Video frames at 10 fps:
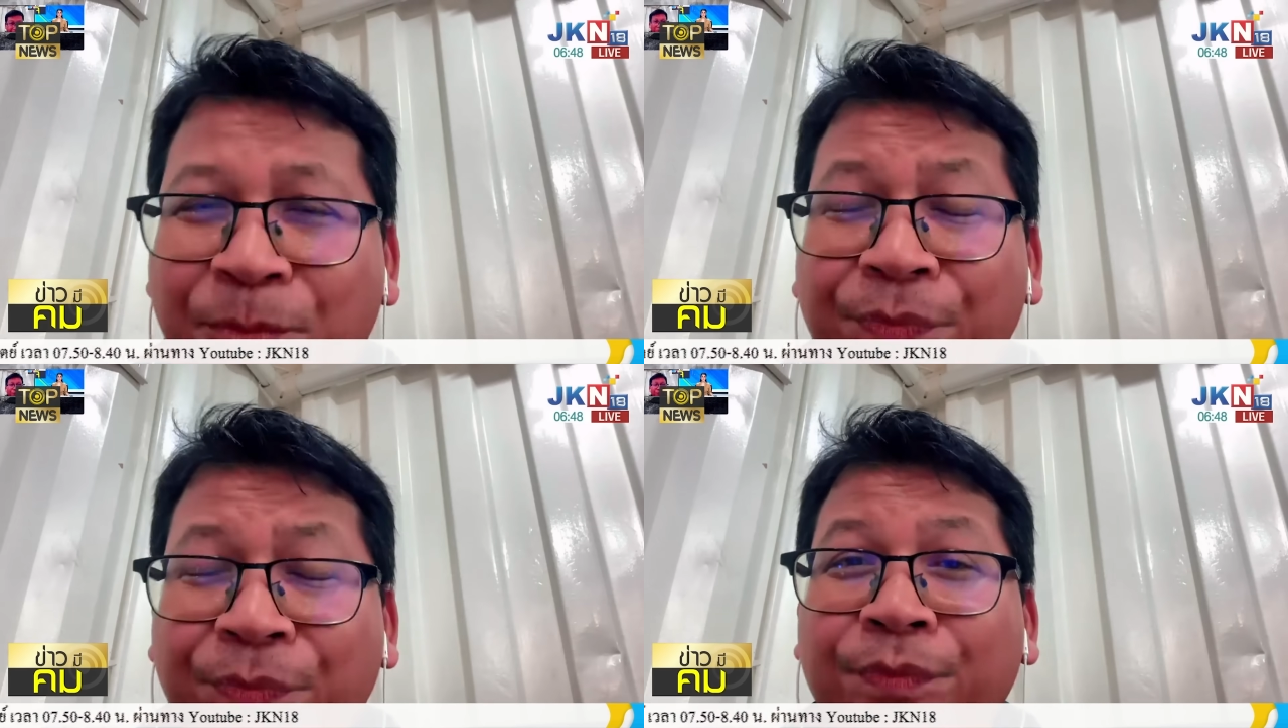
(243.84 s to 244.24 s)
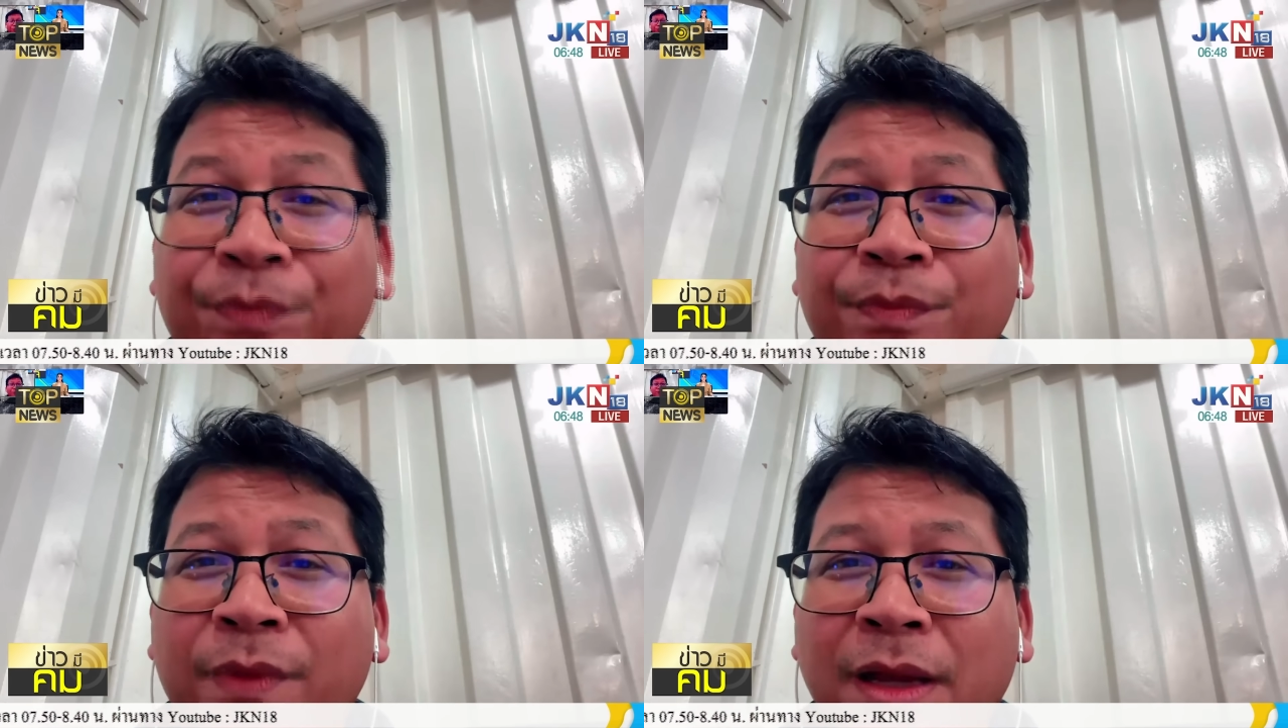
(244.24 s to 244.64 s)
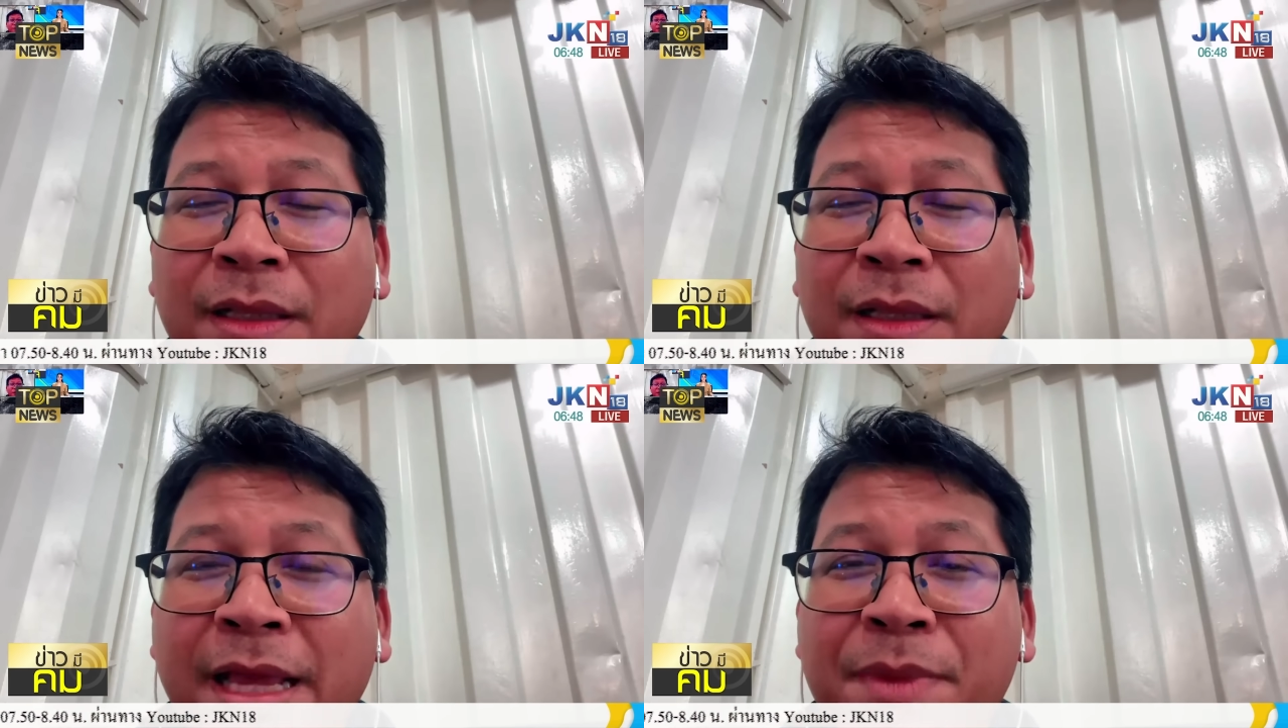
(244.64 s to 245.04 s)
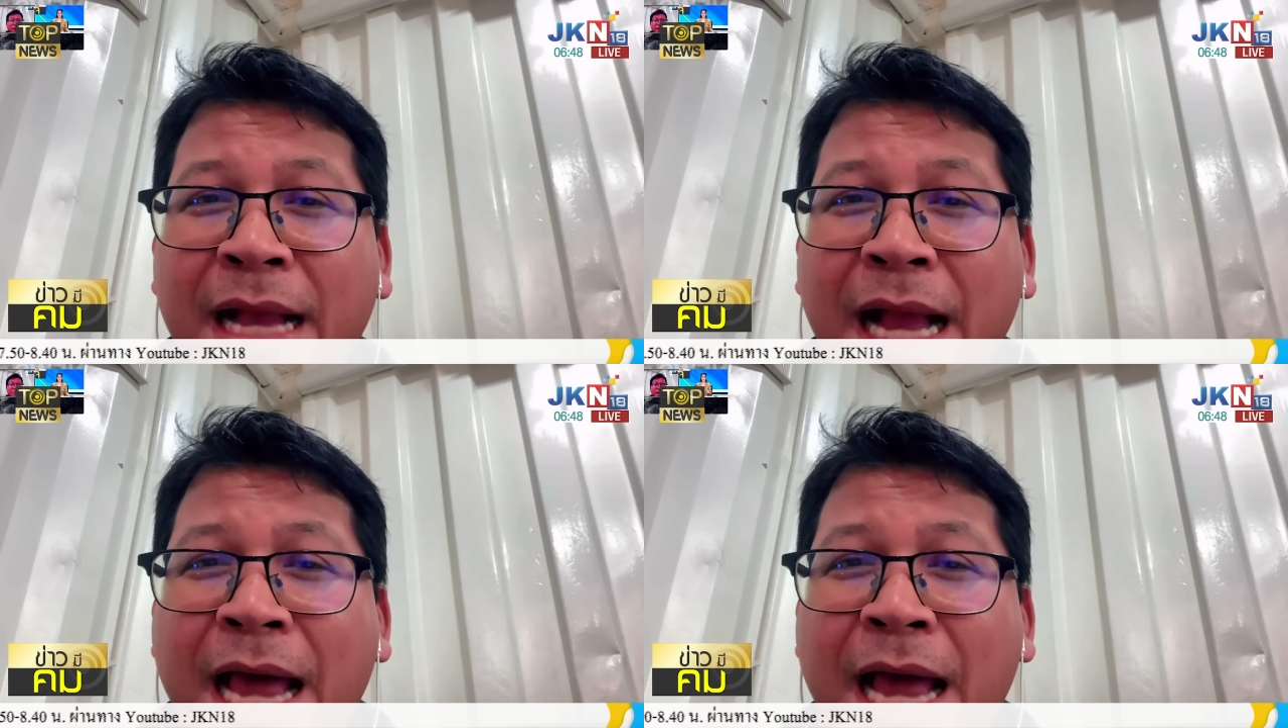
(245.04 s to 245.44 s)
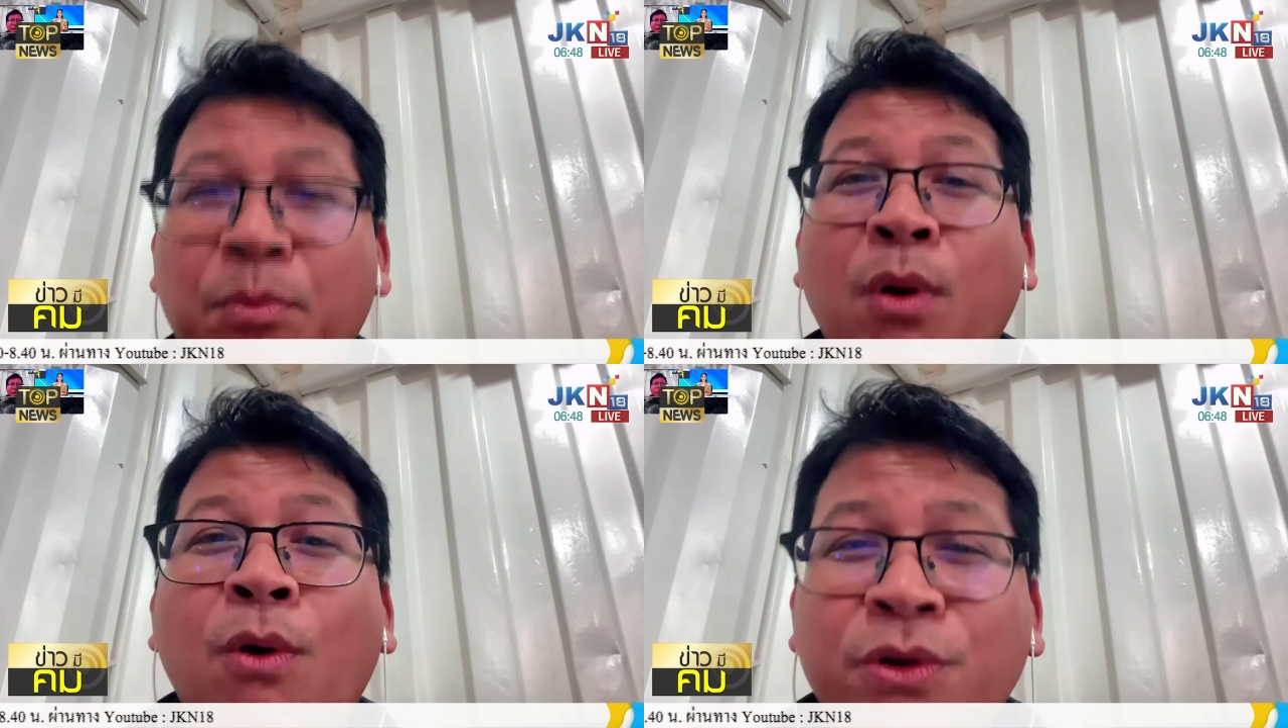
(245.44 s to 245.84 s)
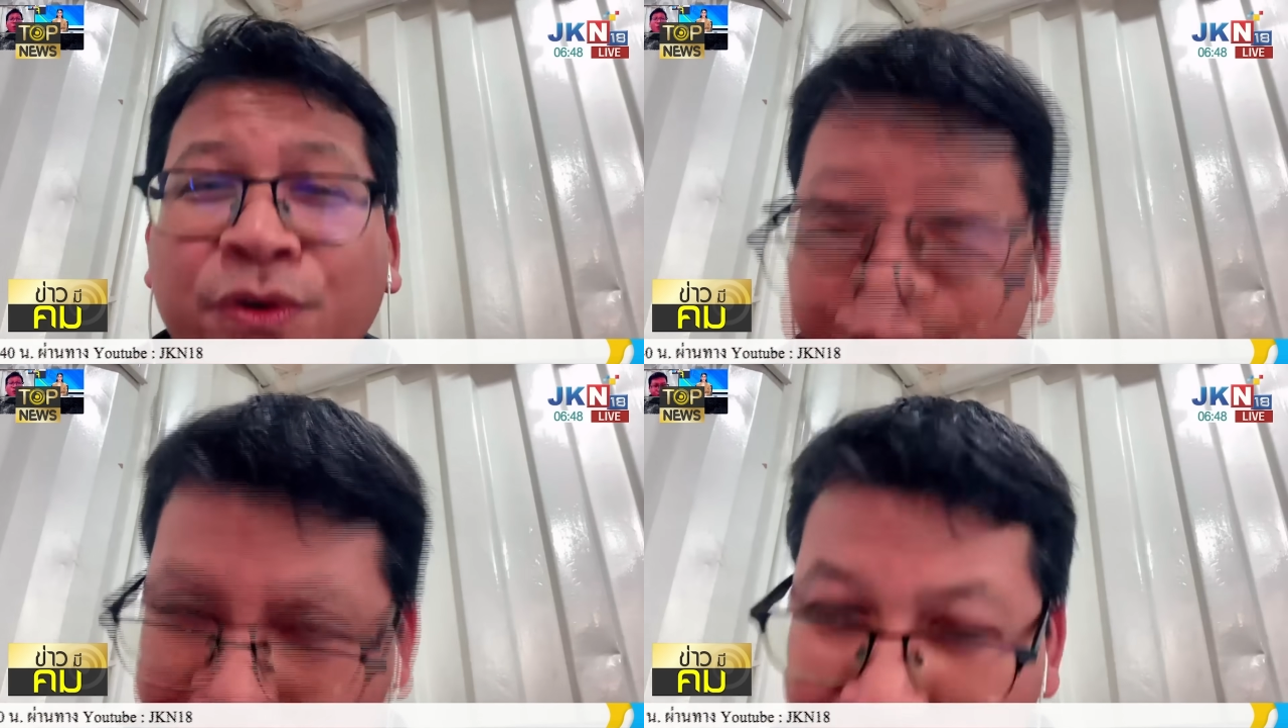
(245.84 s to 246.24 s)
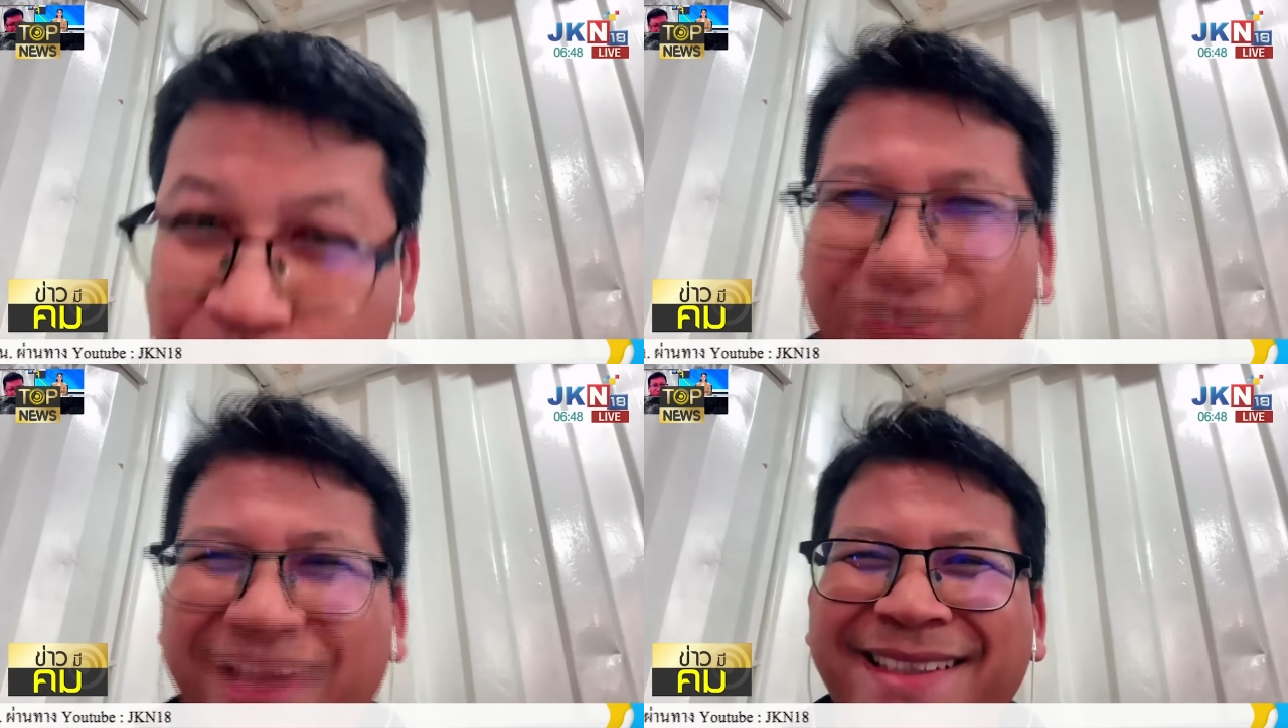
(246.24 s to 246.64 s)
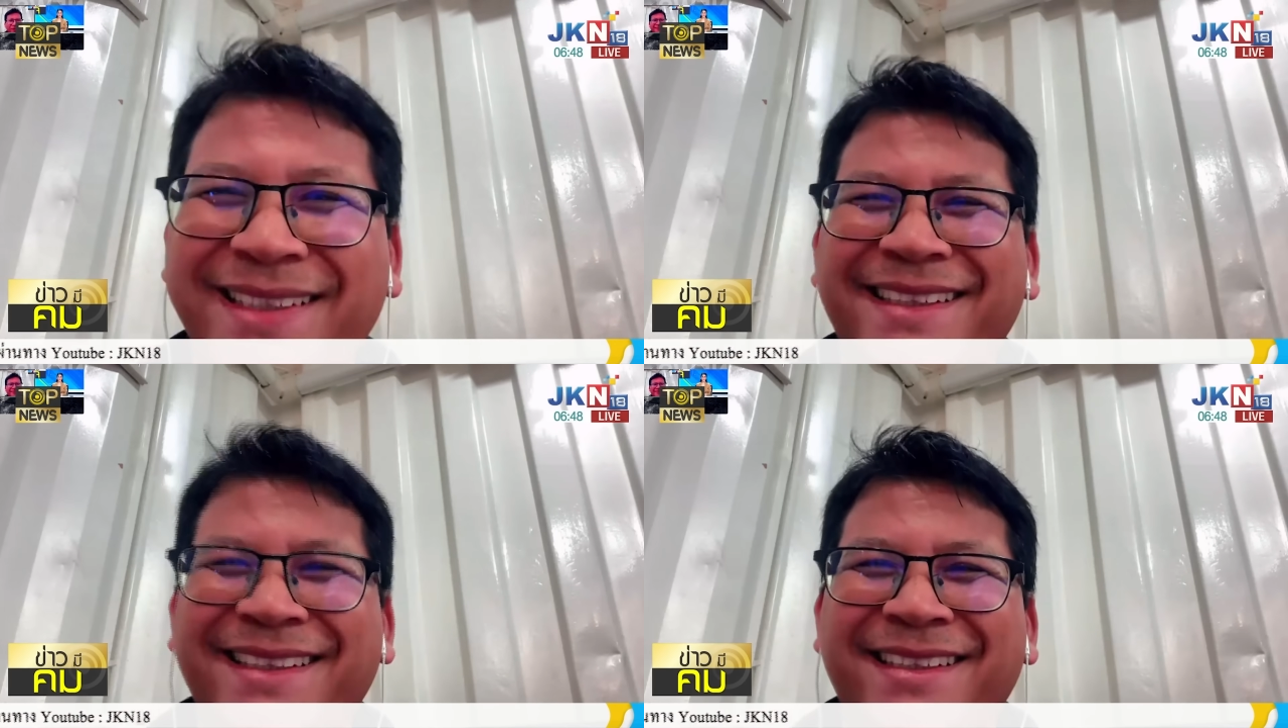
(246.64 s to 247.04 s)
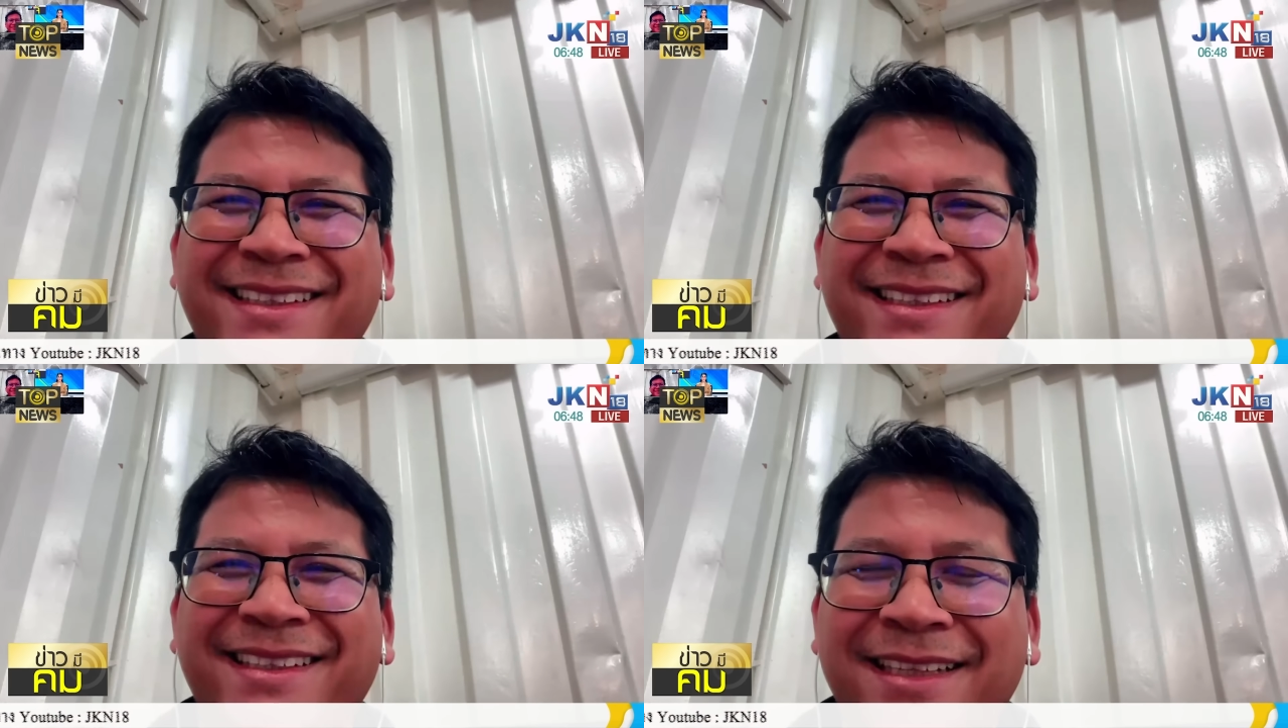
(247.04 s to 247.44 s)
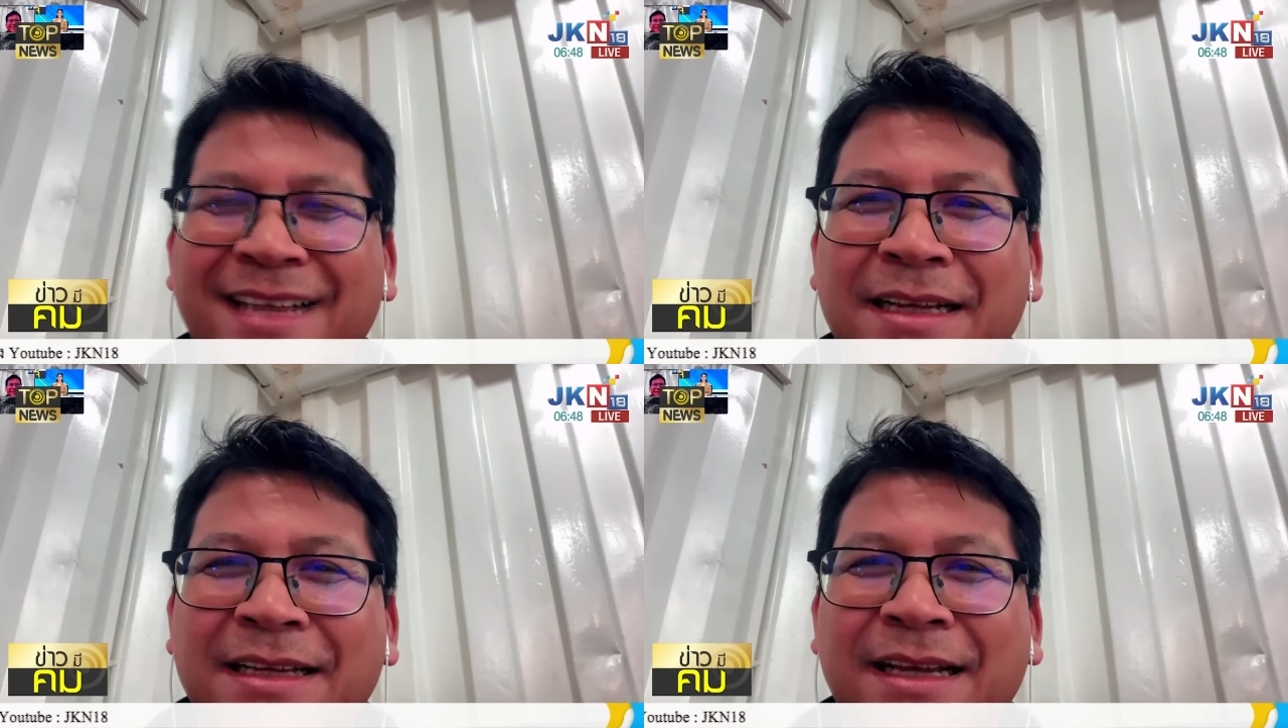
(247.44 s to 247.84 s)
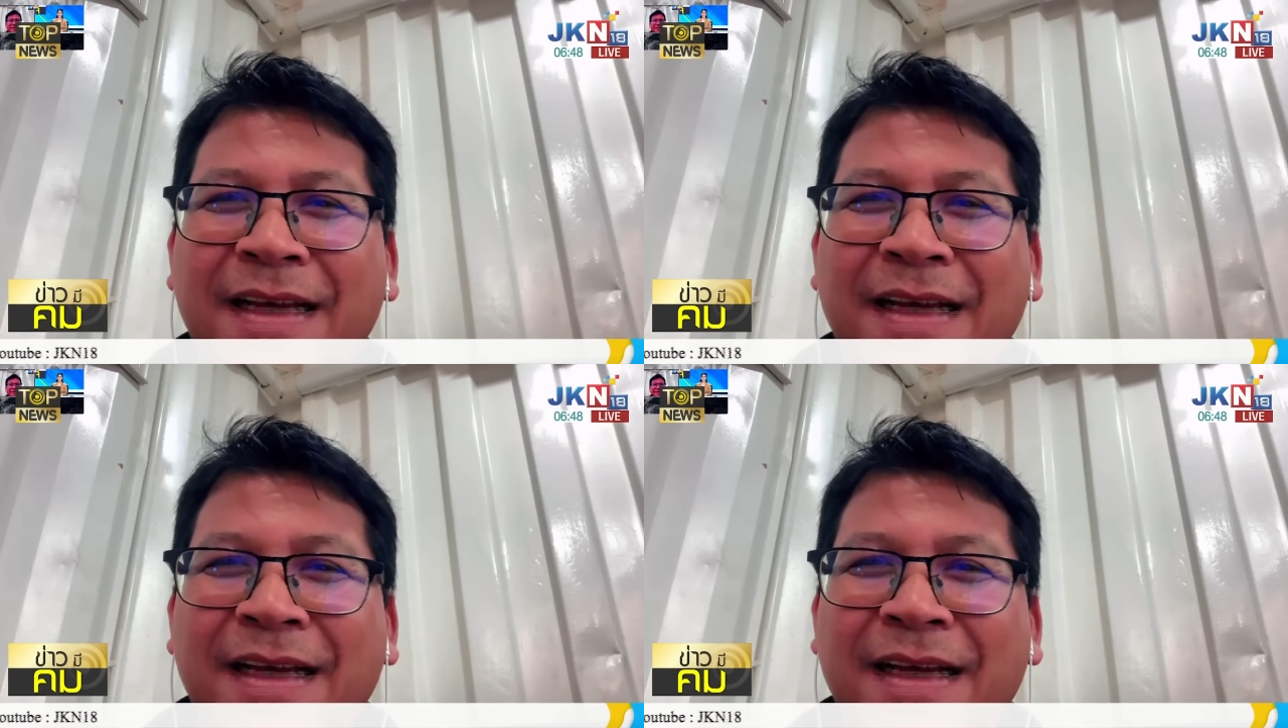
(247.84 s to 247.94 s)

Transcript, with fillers: นะได้มีการโพสต์ เฟซบุ๊ก นะอันนี้คือข้อ